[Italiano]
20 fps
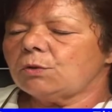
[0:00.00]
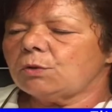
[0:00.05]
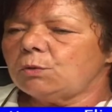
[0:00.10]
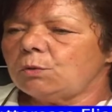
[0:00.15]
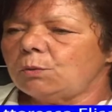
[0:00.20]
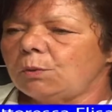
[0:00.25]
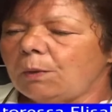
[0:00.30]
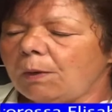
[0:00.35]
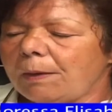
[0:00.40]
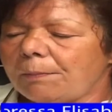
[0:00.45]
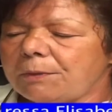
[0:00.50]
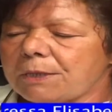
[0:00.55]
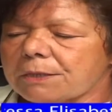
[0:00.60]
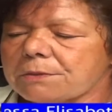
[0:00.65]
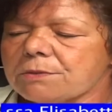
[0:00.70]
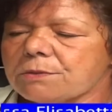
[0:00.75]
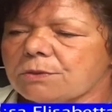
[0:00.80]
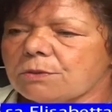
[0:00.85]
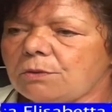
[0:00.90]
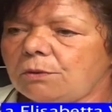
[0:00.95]
con una
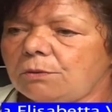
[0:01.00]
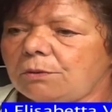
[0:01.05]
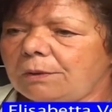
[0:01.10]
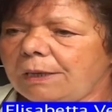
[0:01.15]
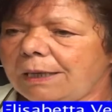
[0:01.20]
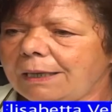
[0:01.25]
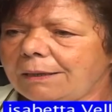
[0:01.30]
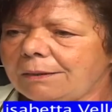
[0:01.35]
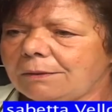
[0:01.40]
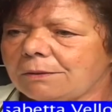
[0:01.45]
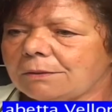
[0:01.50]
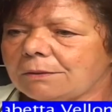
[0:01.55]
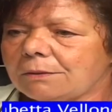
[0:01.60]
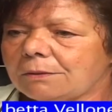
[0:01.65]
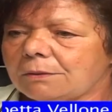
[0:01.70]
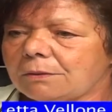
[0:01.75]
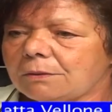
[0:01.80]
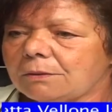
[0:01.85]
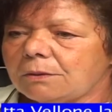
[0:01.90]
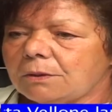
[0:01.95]
persona
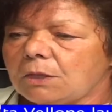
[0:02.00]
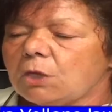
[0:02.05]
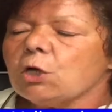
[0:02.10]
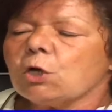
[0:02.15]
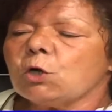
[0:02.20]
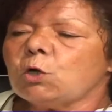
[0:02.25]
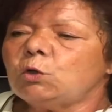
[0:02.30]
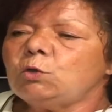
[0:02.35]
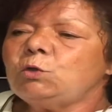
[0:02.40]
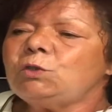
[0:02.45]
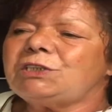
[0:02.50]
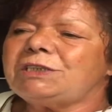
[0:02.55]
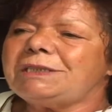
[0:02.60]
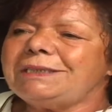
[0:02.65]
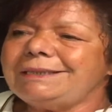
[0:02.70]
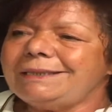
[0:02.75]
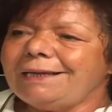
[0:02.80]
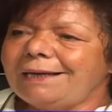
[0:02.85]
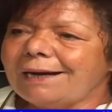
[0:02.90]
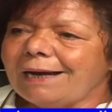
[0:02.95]

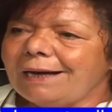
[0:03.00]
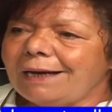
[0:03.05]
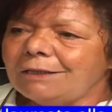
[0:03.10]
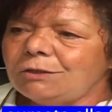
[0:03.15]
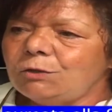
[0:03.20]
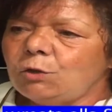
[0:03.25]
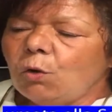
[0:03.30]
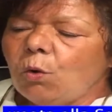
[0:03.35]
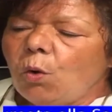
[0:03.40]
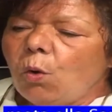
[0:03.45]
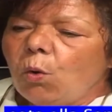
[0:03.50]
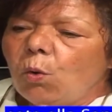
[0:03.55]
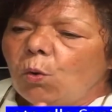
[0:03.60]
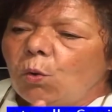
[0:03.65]
considerato